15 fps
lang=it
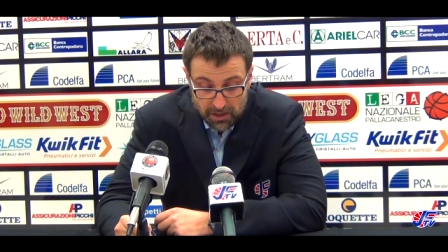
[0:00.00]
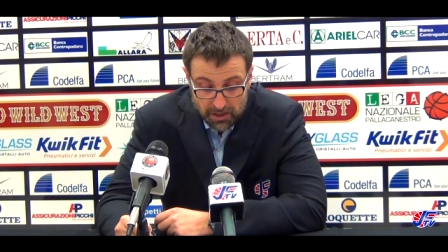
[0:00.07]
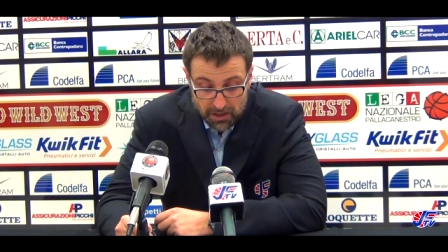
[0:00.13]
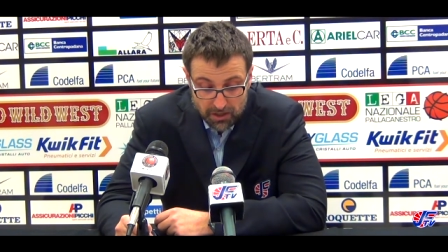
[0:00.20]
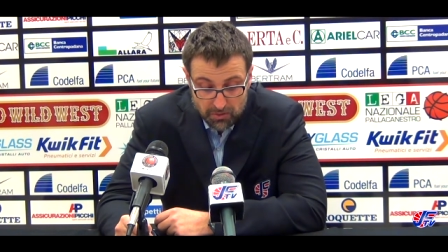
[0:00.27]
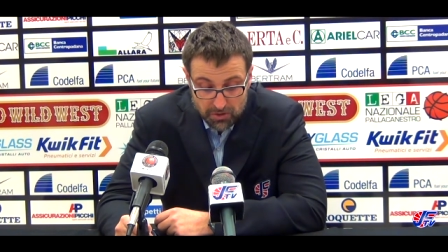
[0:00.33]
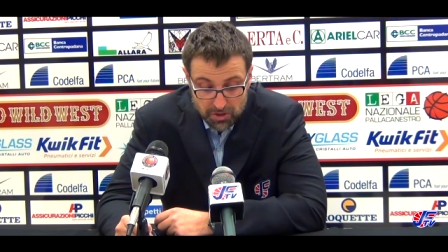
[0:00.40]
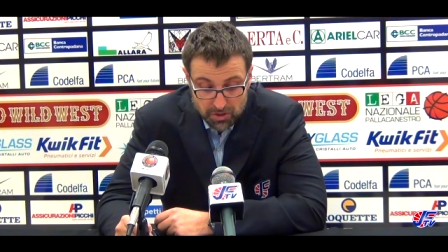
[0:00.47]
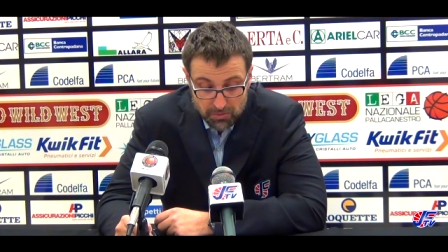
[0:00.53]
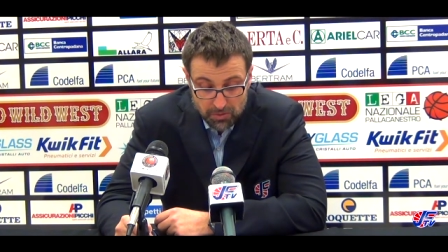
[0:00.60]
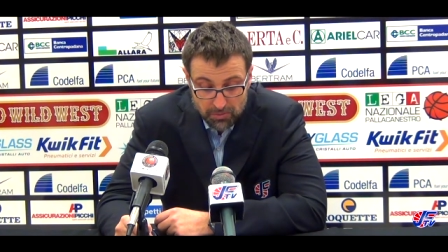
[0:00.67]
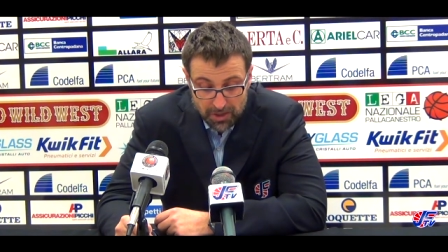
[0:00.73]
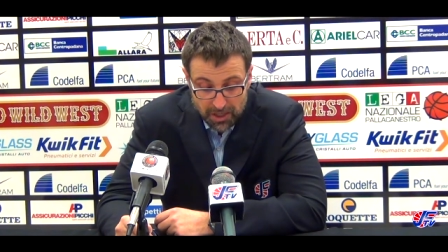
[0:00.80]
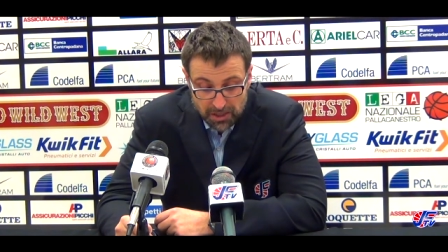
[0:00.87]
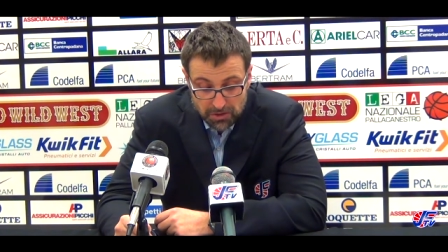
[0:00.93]
in questo
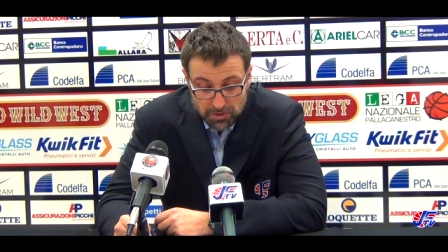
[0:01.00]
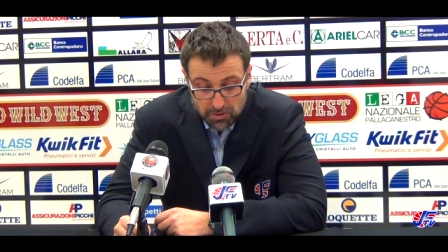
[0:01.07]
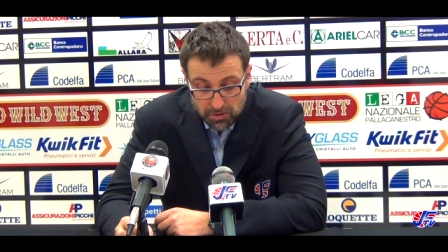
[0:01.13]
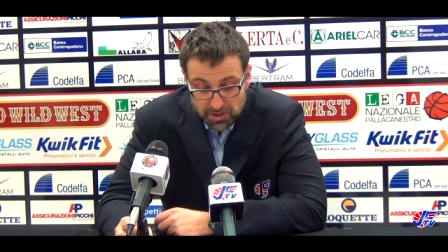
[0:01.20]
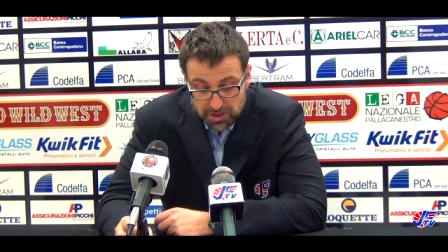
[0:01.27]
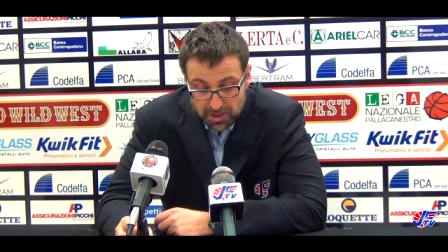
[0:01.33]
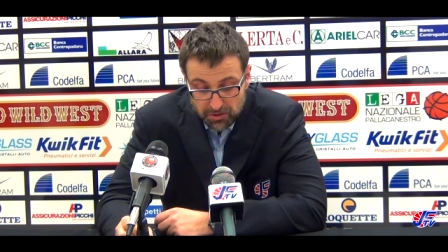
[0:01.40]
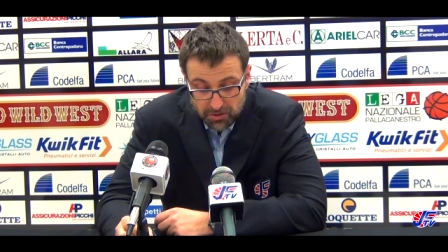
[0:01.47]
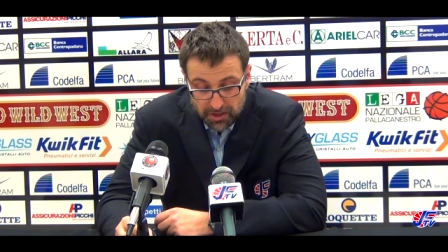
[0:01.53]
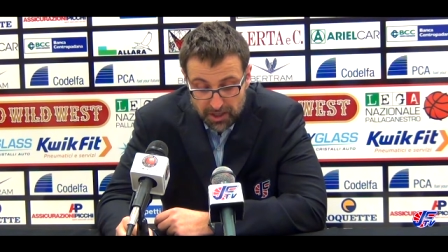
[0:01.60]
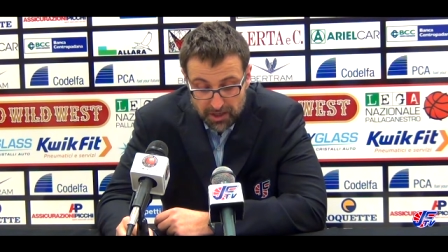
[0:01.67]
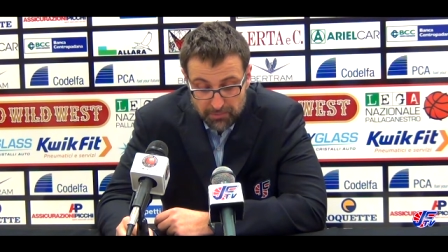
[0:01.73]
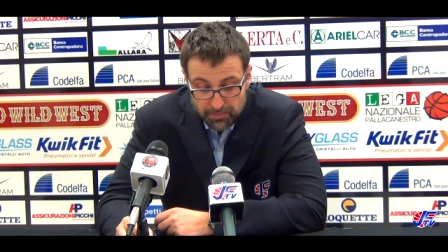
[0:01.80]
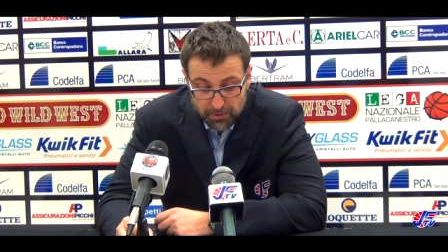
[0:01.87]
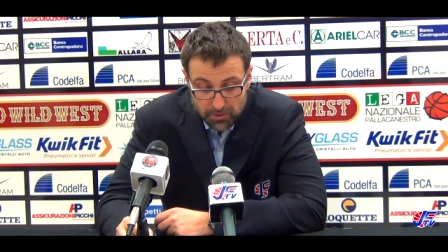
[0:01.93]
momento, è stato in
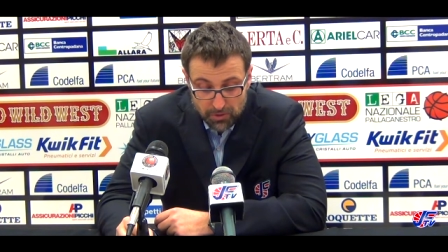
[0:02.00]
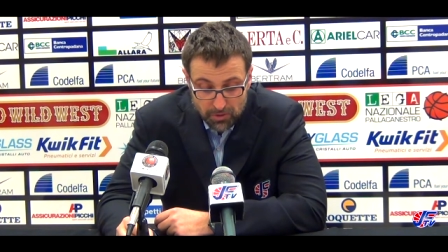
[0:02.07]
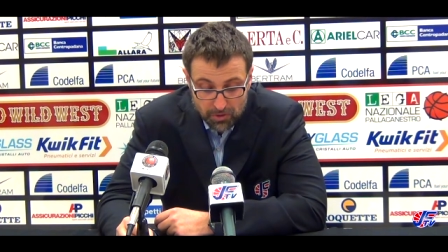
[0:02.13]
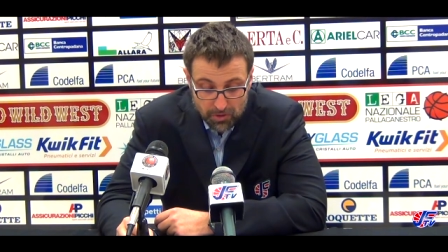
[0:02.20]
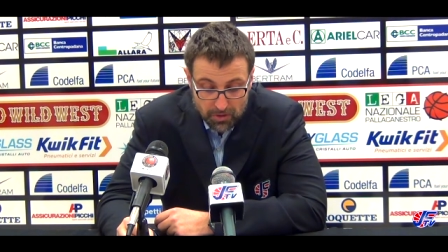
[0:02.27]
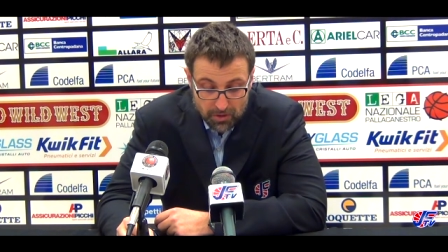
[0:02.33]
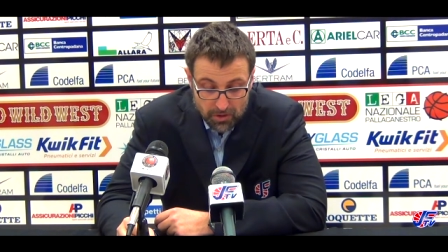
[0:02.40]
campo